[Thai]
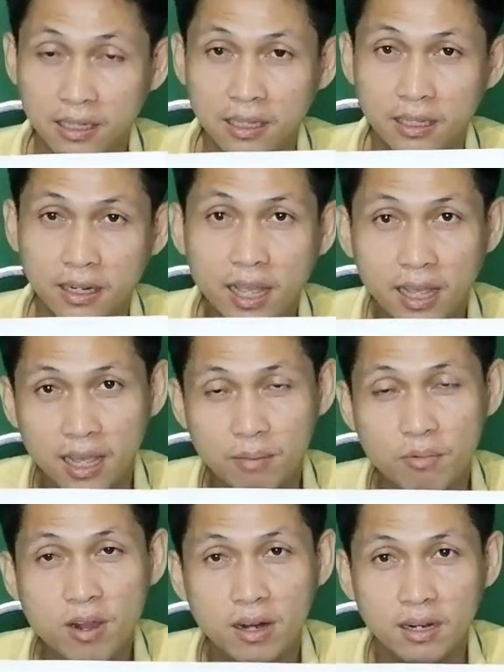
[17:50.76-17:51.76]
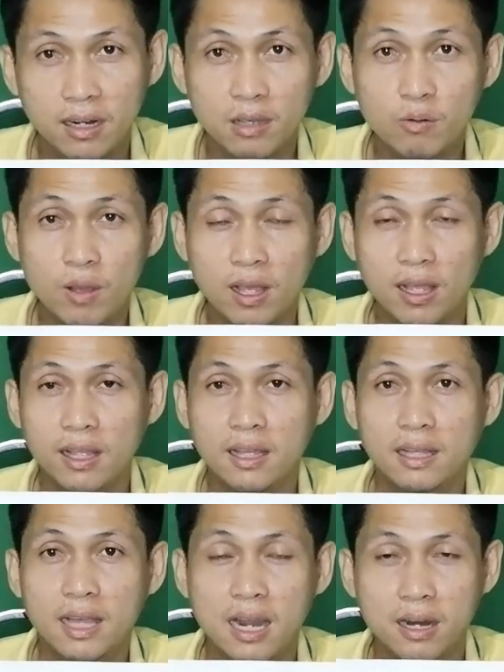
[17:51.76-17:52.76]
แท่งคาร์บอนหรือว่า
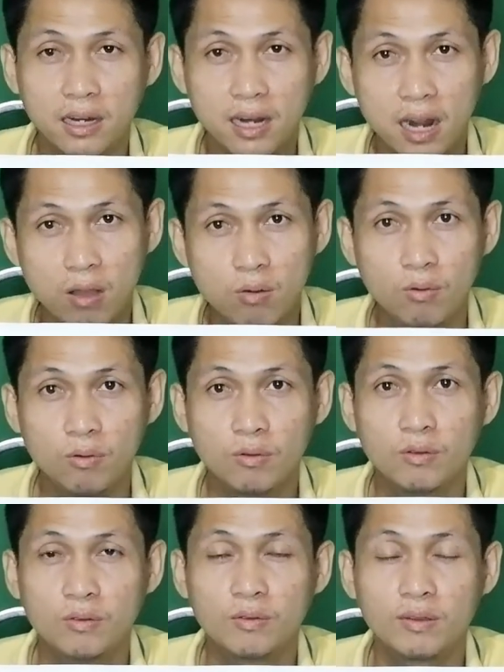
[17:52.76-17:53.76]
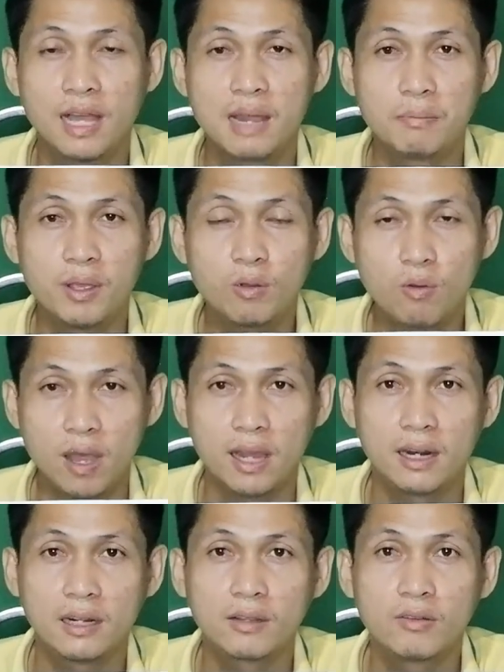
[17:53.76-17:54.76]
การเราการไม่กวาด
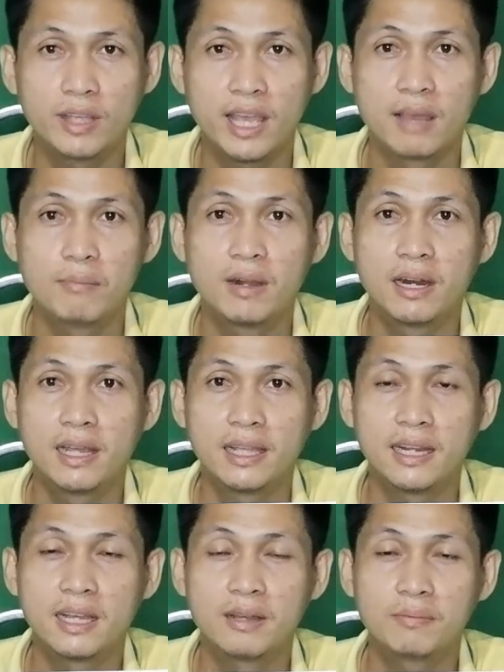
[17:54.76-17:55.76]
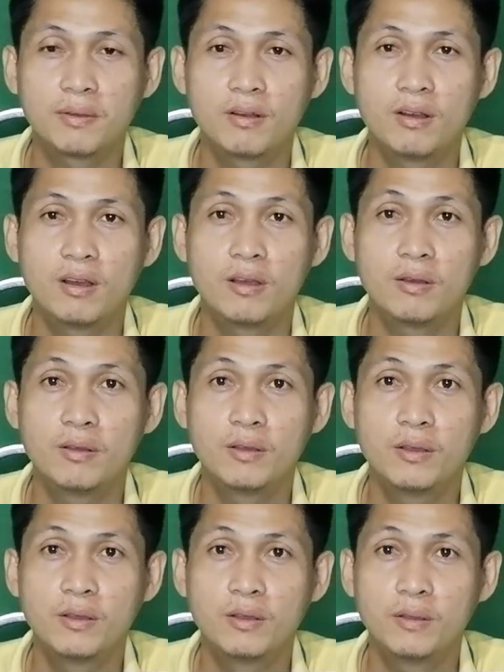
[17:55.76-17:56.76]
ต้นแขนอะไรนะครับ ก็
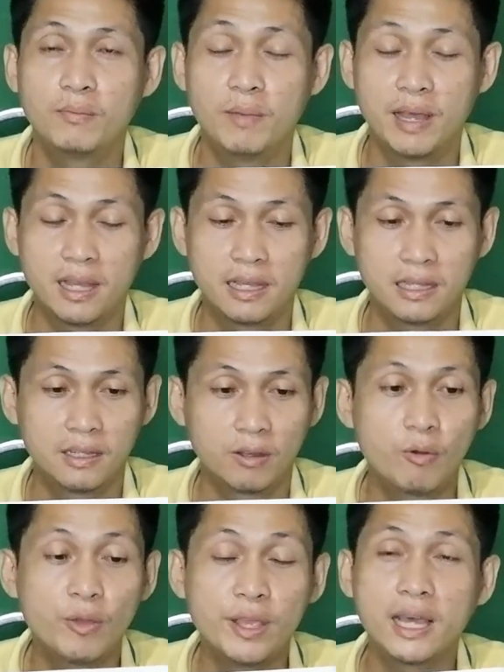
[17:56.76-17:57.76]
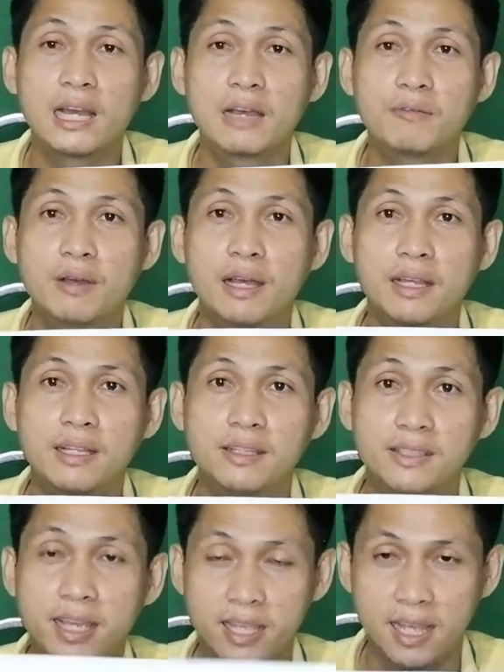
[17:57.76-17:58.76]
มาคุยกันครับว่า
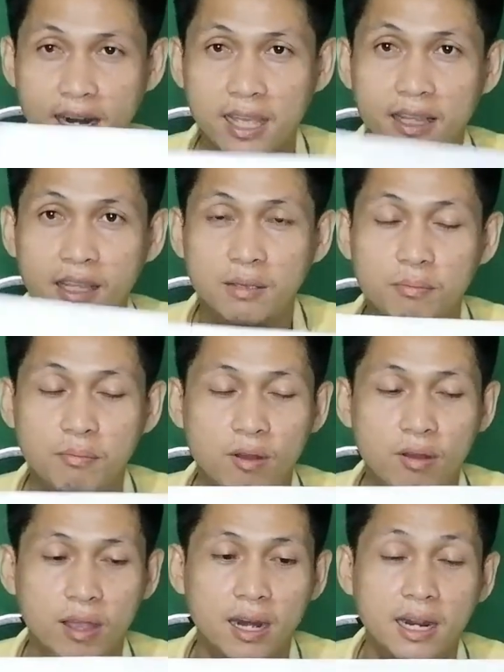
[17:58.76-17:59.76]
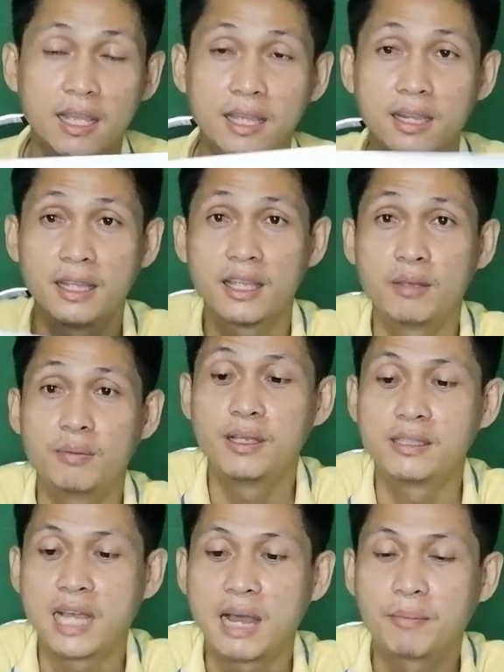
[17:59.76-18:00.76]
ใช้อันไหนที่เหมาะกันใน EP
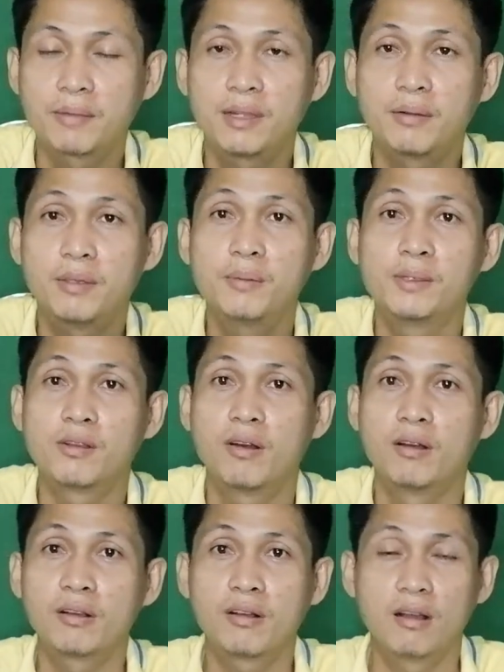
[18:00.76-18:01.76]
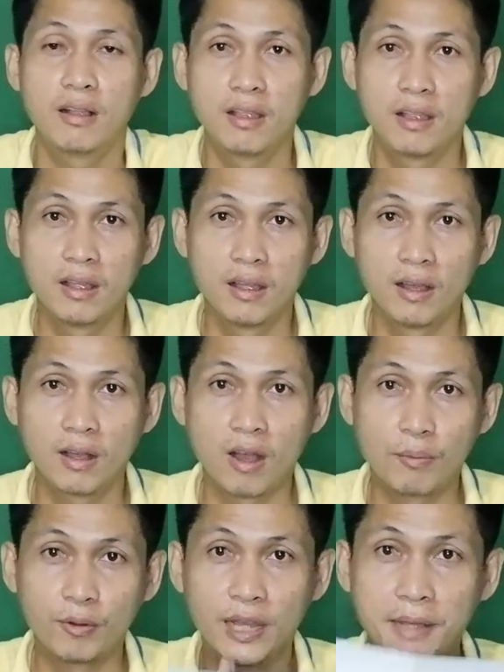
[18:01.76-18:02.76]
3 นะครับสำหรับ EP 2 ก็ขอบ
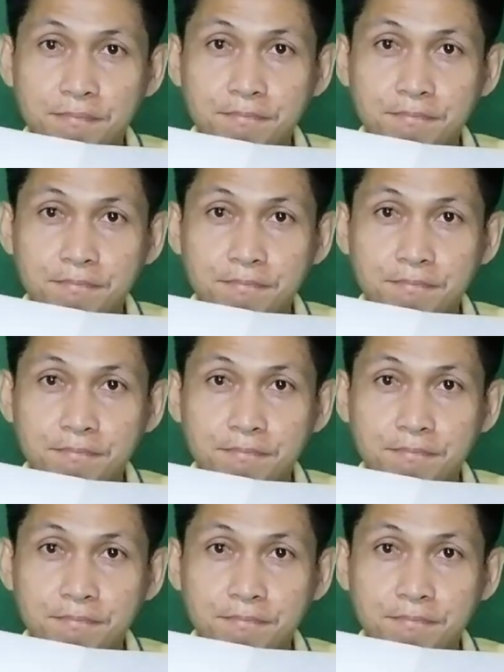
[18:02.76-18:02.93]
คุณครับ